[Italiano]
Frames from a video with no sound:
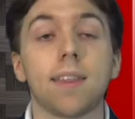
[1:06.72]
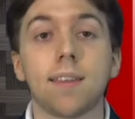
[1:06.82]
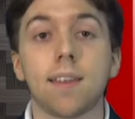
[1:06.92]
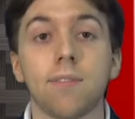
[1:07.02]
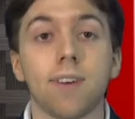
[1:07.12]

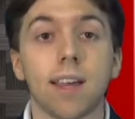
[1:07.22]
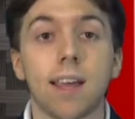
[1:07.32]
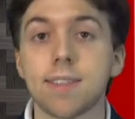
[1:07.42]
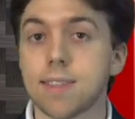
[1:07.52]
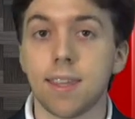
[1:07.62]
andrà in
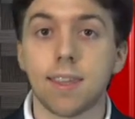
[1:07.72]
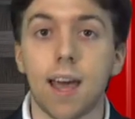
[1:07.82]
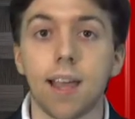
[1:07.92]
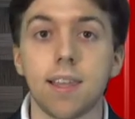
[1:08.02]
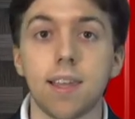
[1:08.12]
vacanza in
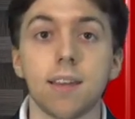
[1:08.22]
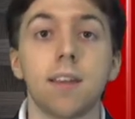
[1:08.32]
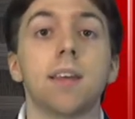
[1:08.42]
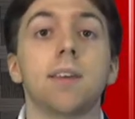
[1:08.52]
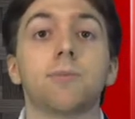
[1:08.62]
Italia,
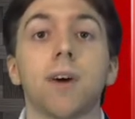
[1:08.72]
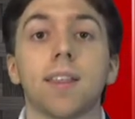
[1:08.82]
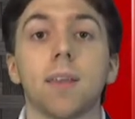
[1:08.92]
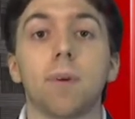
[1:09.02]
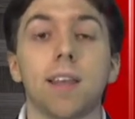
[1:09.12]

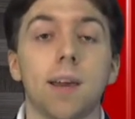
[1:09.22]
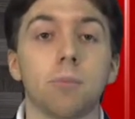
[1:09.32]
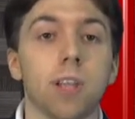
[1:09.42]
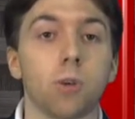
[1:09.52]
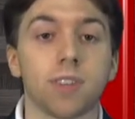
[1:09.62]
infatti
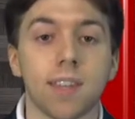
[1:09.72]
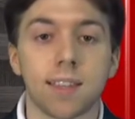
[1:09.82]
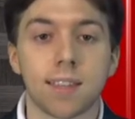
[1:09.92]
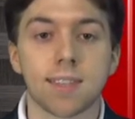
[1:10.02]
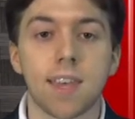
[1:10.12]
parliamo
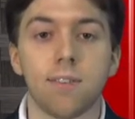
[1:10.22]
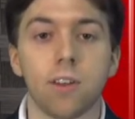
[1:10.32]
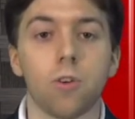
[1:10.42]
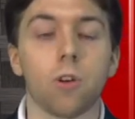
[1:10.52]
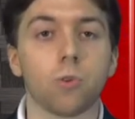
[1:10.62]

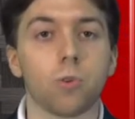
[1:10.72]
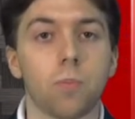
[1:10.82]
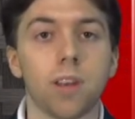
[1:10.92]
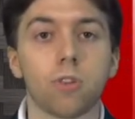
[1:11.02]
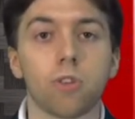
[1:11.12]

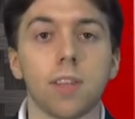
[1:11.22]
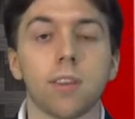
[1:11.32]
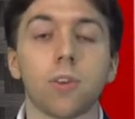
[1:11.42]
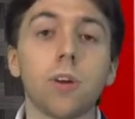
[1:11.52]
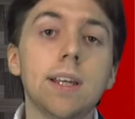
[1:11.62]

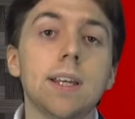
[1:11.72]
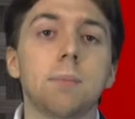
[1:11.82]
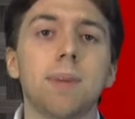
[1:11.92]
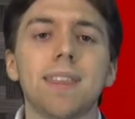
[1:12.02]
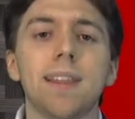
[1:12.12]
dell'86,8%,
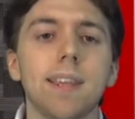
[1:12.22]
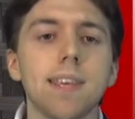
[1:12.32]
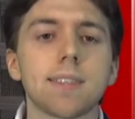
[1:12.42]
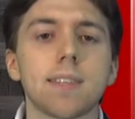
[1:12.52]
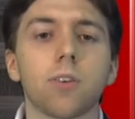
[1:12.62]
mentre
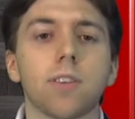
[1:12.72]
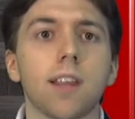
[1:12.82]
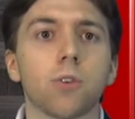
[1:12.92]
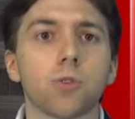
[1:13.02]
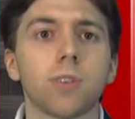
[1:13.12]
all'estero
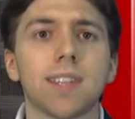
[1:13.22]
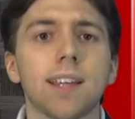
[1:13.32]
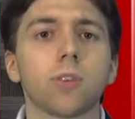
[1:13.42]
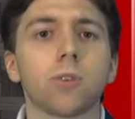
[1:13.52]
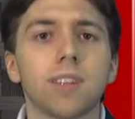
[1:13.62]
andranno
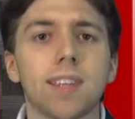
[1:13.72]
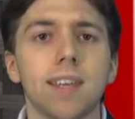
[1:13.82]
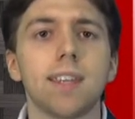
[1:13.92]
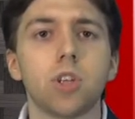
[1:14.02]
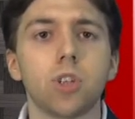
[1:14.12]
soltanto il
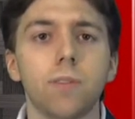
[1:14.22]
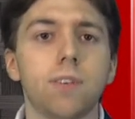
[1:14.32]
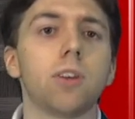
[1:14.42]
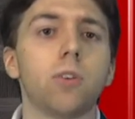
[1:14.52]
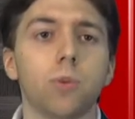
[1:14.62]

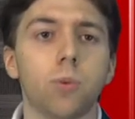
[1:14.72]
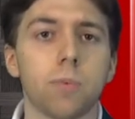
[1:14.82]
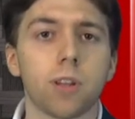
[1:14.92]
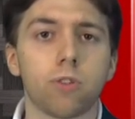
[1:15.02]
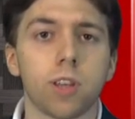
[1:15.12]

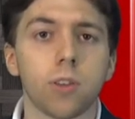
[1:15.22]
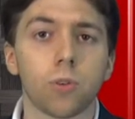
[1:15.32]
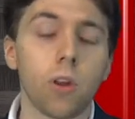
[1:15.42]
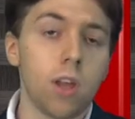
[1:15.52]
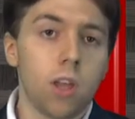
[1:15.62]

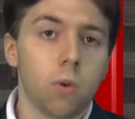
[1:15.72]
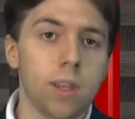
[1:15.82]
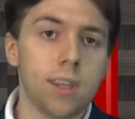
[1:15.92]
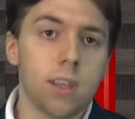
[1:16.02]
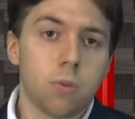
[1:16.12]
13,2%.
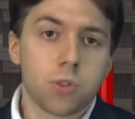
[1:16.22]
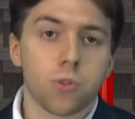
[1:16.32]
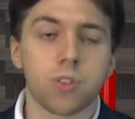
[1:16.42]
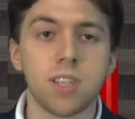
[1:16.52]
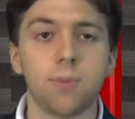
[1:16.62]
Quindi
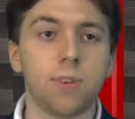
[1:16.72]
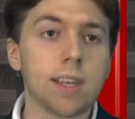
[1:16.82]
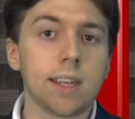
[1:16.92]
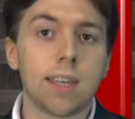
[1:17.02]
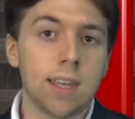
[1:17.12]
questo
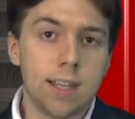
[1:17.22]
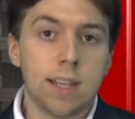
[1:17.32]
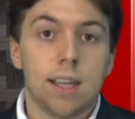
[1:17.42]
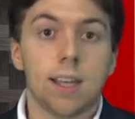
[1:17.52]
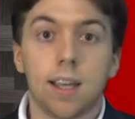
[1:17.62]
significa che
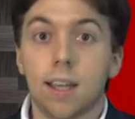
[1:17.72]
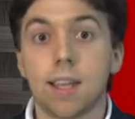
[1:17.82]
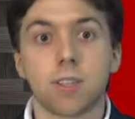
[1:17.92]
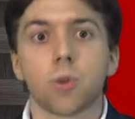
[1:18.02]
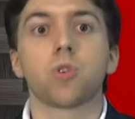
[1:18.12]
Uh,
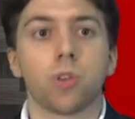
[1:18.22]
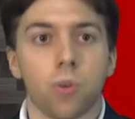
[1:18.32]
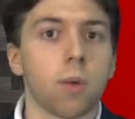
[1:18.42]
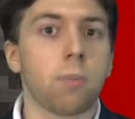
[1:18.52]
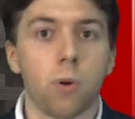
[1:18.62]
all'estero c'è
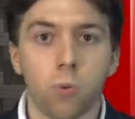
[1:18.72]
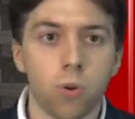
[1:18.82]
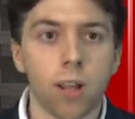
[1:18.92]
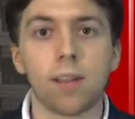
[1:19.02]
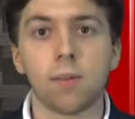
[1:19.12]
ancora paura